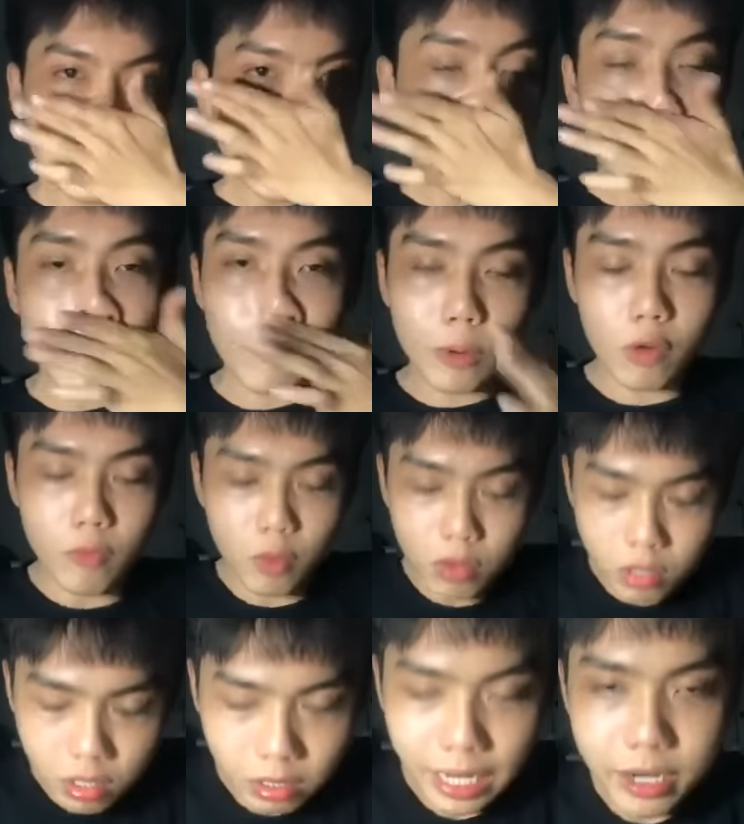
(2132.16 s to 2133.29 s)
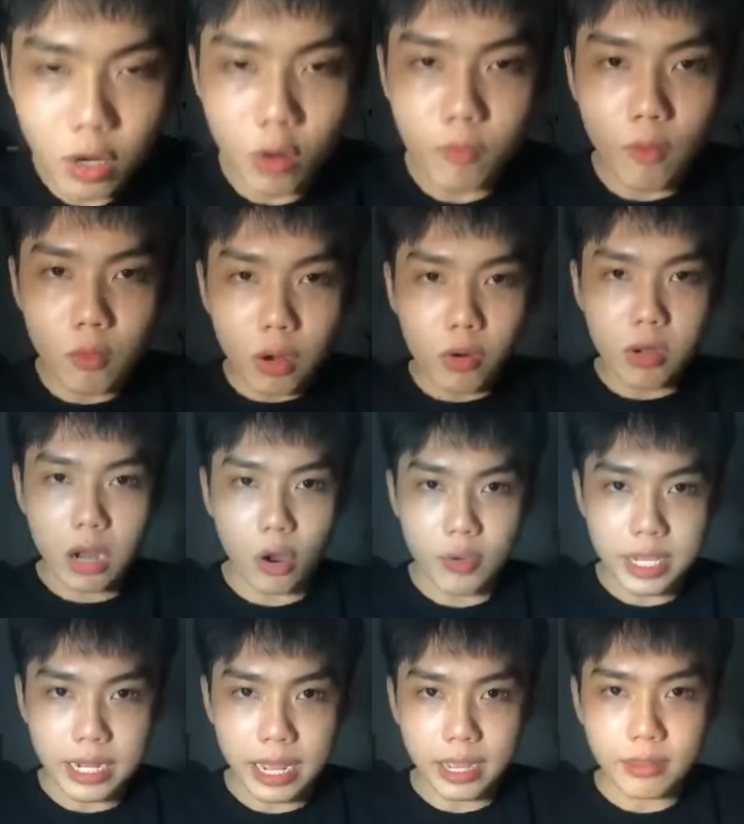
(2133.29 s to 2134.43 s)
cái xong người phụ nữ nó thấy người phụ nữ nó ngồi
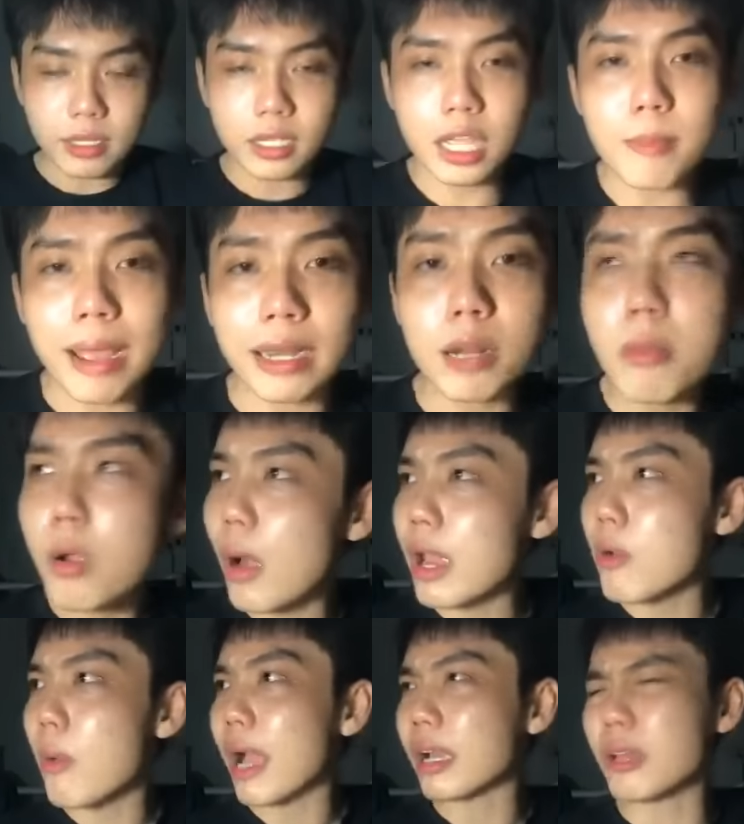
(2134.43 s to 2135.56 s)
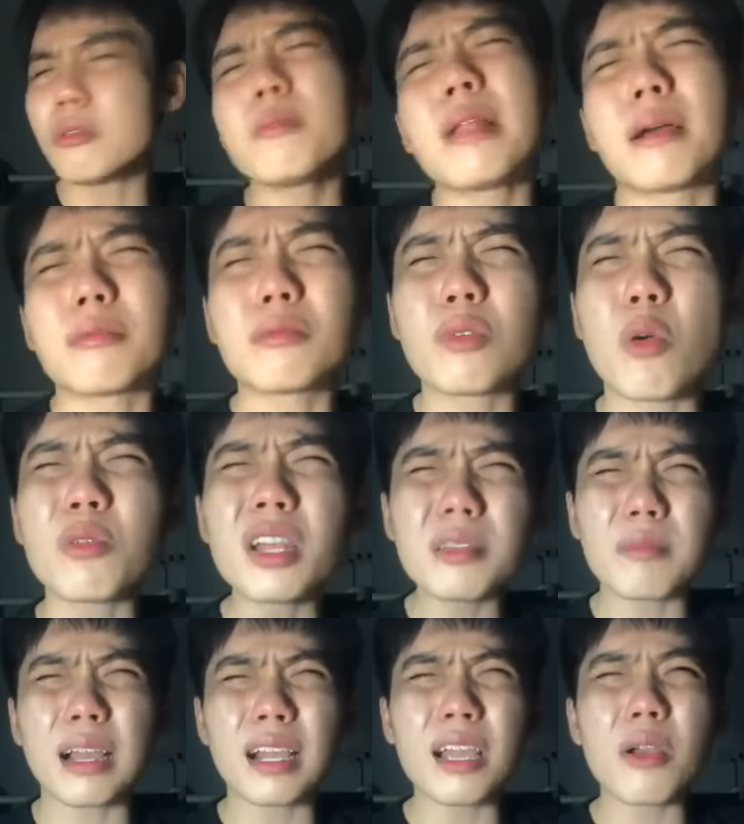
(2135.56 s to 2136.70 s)
vậy nè cái bạn nó mới quay qua kiểu như là con nít
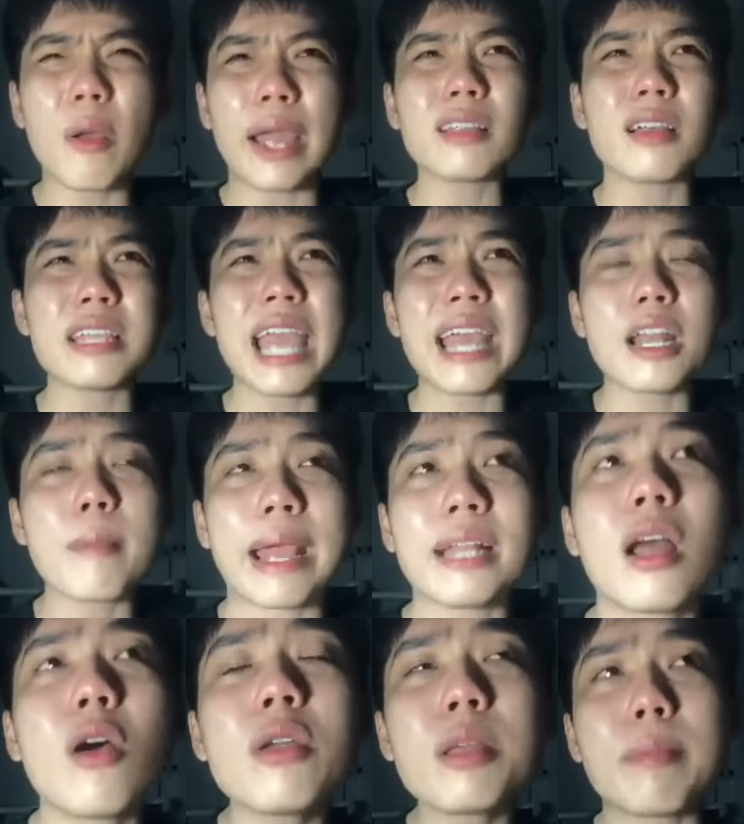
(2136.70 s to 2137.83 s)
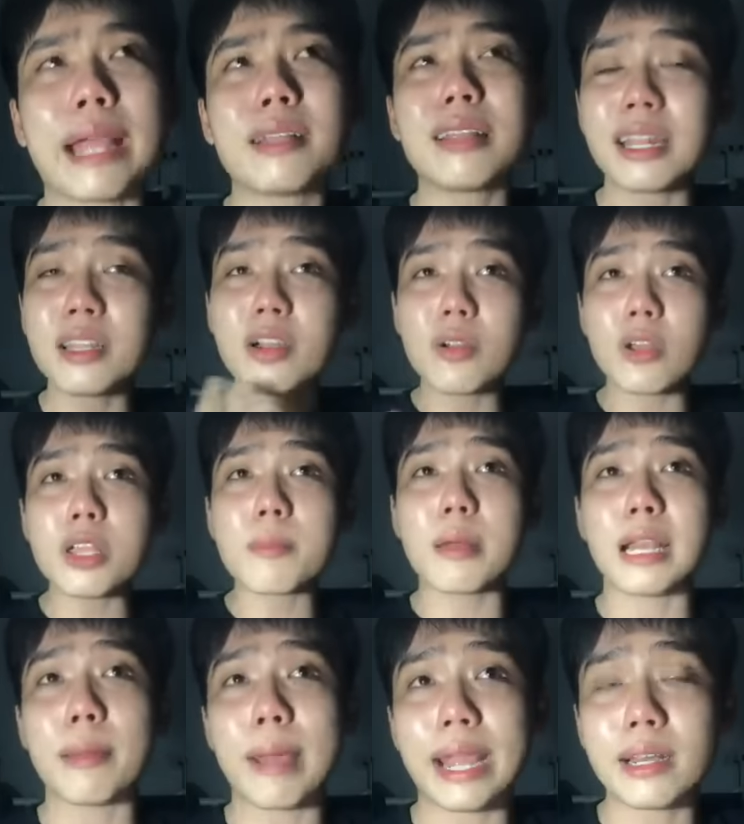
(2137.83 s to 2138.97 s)
mà cái khoảng thời gian đó bạn nói bạn thanh dương nói với mình
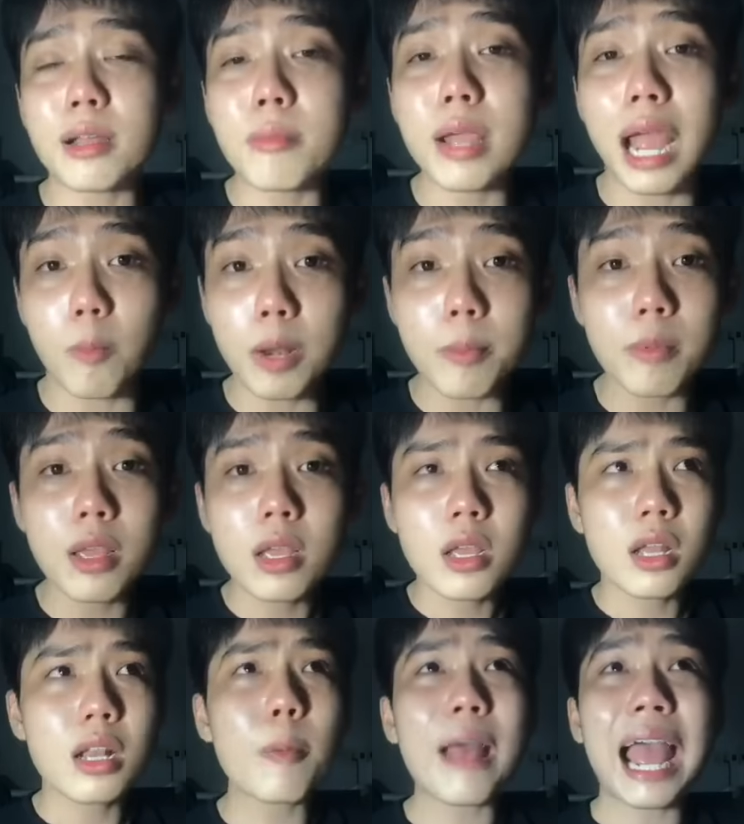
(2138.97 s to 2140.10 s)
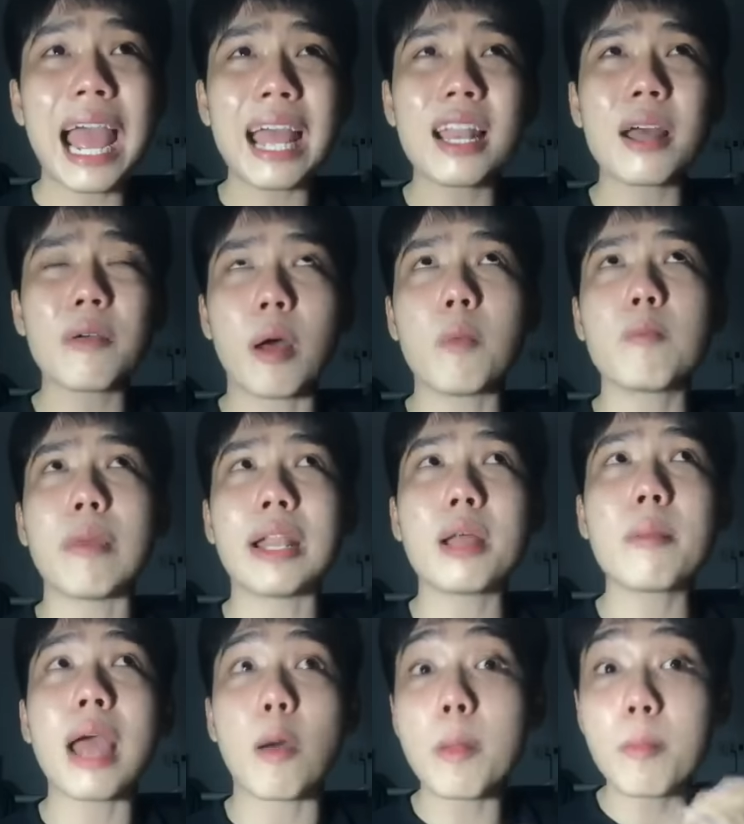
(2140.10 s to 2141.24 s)
là bạn nó mới học lớp lớp hai ờ, bạn nó
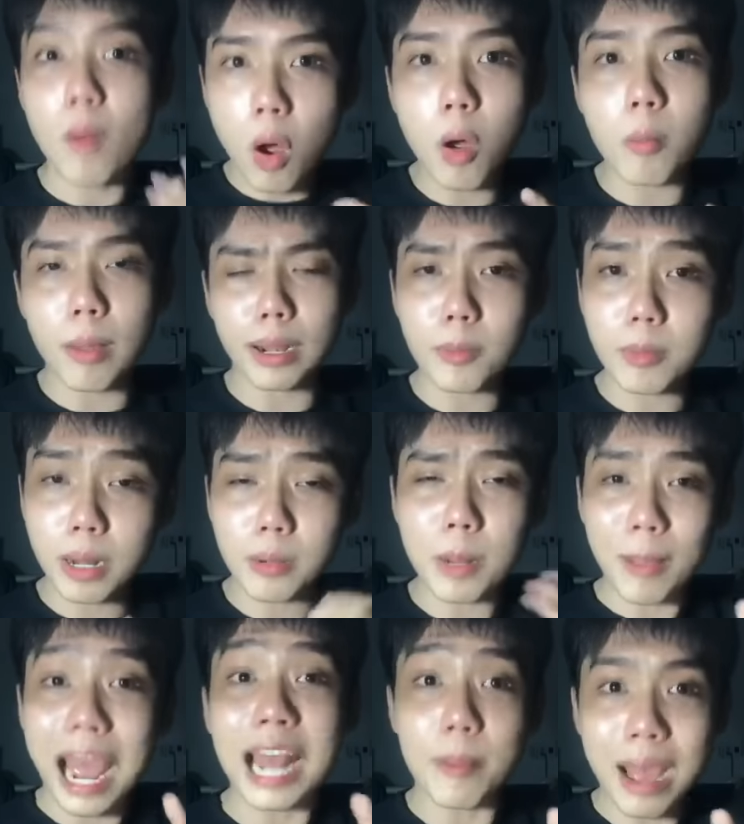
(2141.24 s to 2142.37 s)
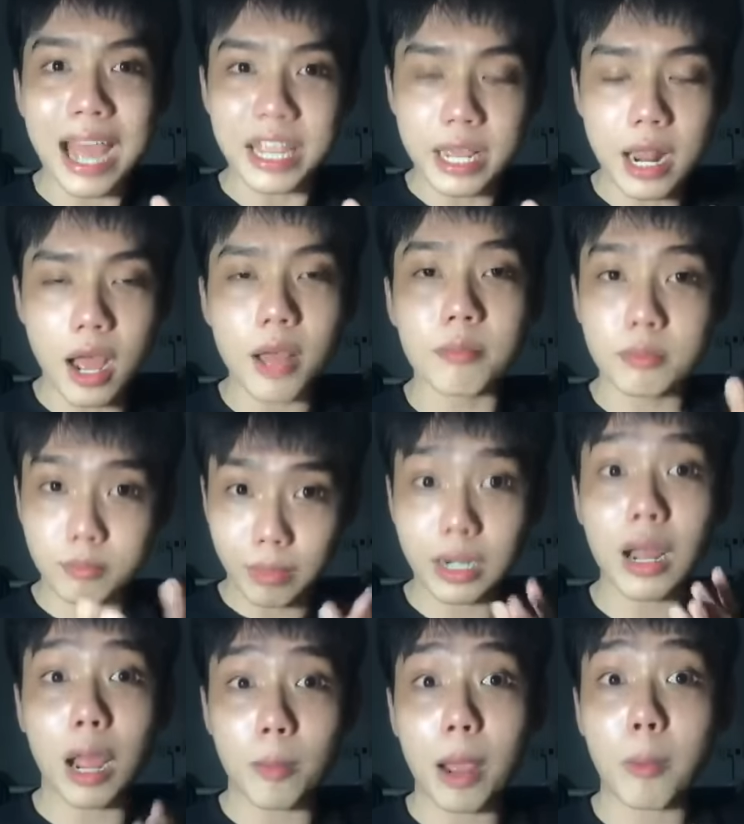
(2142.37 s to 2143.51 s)
mới học lớp bốn và lớp lớp hai lớp ba gì đó bạn nó
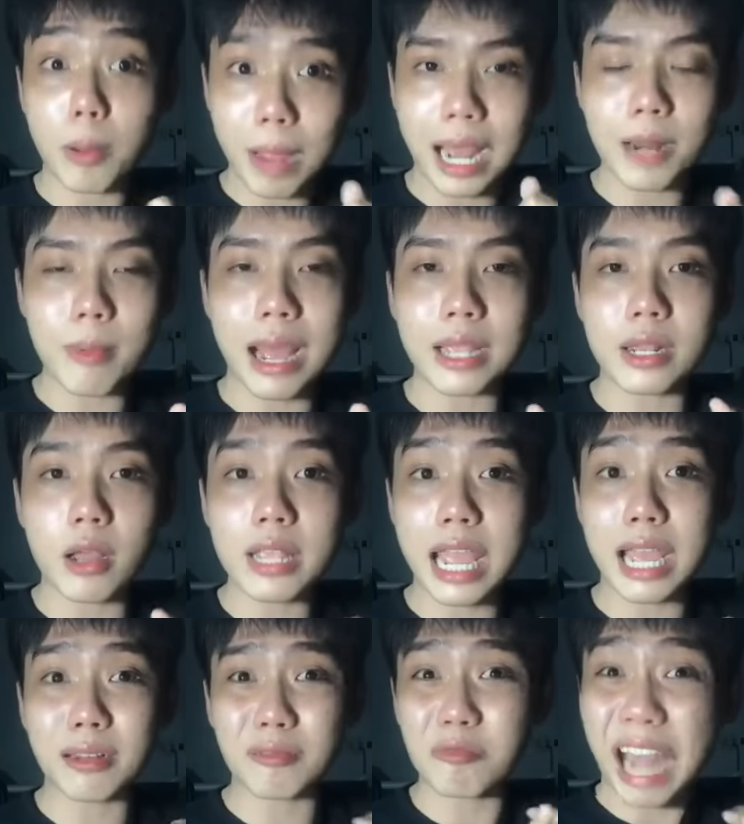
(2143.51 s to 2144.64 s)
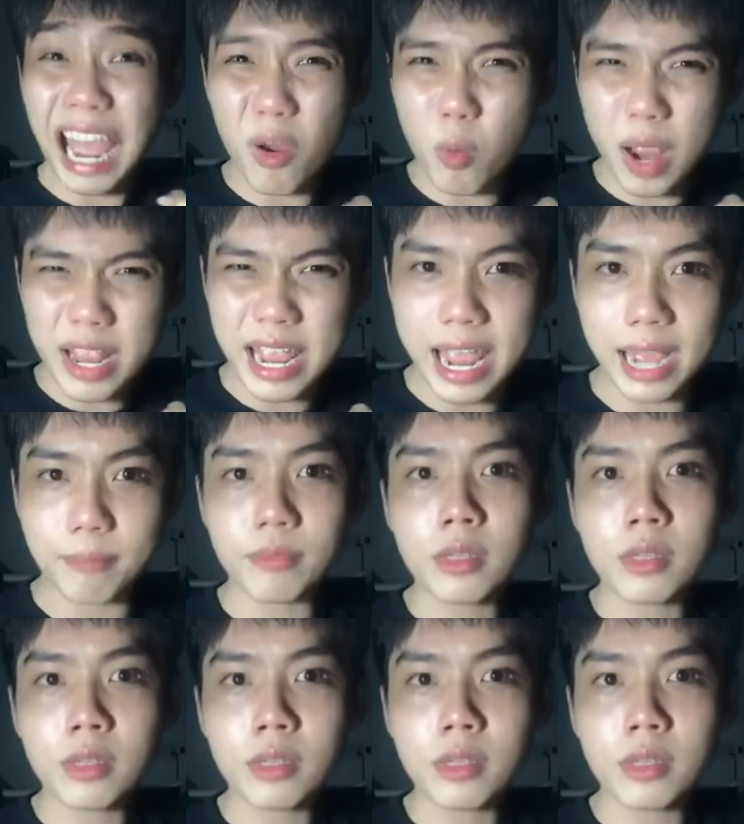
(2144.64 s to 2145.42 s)
học học lớp hai lớp ba gì đó nha đau quá nha